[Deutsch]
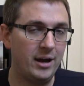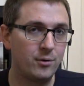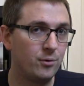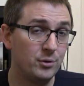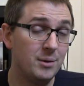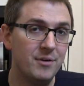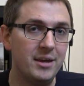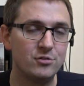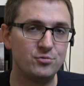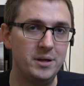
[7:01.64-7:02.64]
angucken und in
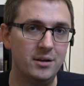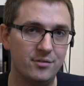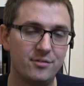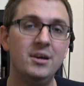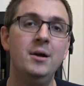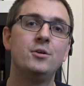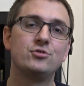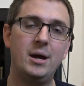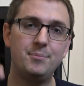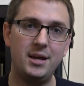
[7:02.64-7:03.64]
welches Spiel ist es?
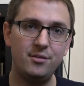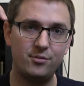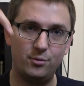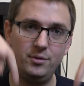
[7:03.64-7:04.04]
Schreibt das